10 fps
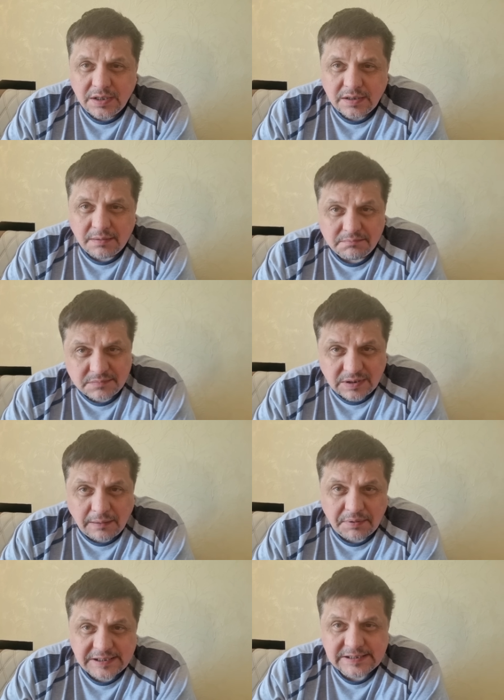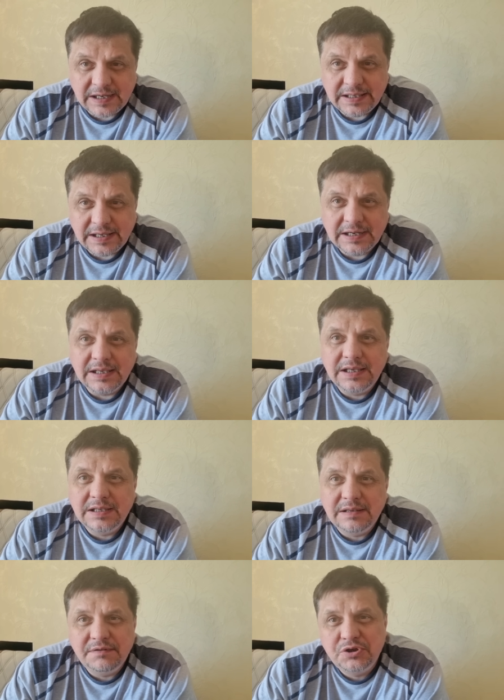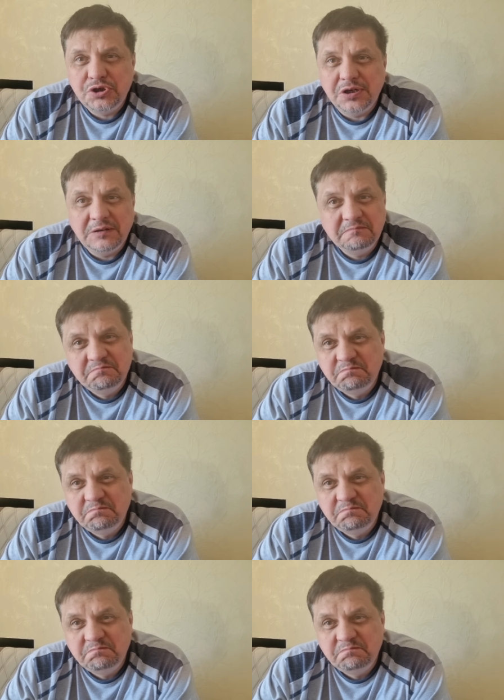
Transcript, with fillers: там, обрезания каких-то вещей.